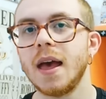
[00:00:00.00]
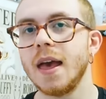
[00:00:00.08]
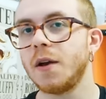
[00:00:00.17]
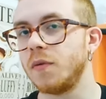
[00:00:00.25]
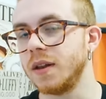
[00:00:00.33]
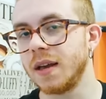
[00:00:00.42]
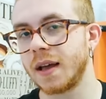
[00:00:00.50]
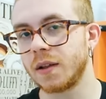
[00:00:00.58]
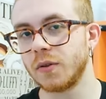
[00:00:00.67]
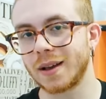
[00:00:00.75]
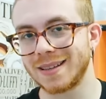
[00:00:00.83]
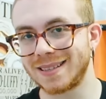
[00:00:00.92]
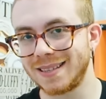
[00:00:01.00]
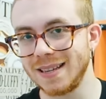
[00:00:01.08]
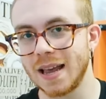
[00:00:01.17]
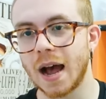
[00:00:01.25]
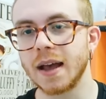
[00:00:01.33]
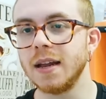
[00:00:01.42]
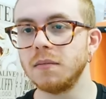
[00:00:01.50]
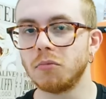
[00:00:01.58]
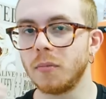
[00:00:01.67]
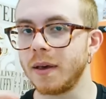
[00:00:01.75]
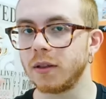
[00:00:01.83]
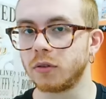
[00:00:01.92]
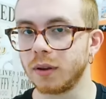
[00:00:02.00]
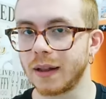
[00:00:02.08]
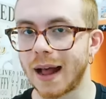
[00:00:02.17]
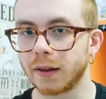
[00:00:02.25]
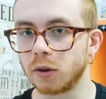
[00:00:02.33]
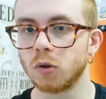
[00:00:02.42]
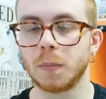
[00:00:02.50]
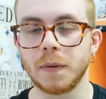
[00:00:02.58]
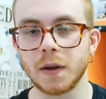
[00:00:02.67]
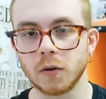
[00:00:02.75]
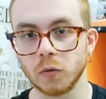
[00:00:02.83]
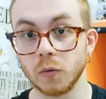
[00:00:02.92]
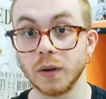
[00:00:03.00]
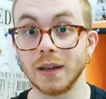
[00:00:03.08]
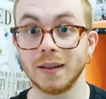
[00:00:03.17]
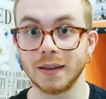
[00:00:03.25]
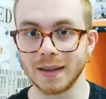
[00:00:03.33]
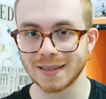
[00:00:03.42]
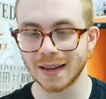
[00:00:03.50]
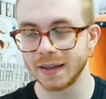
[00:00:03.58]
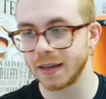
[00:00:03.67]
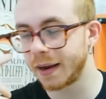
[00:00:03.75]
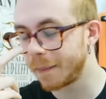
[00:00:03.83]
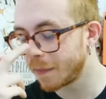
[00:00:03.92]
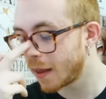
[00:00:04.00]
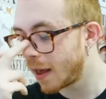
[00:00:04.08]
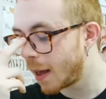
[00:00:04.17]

e quindi credo che sia il momento adatto per lui di risalire.